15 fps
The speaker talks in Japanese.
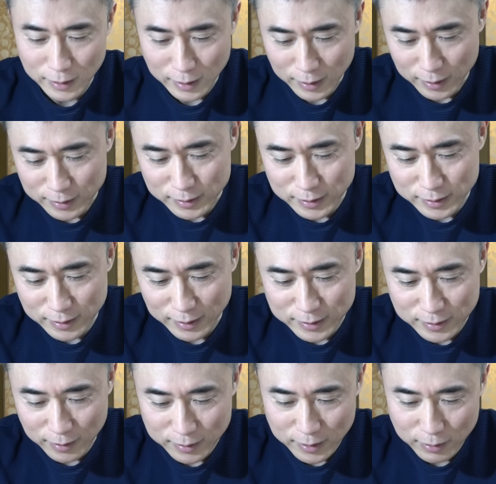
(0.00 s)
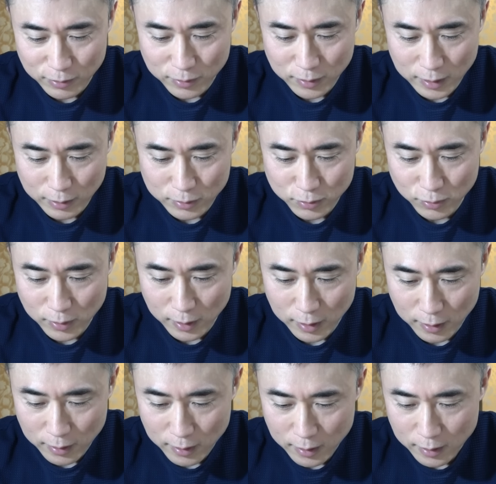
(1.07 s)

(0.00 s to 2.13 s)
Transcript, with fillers: て実際使ってるっていう人が、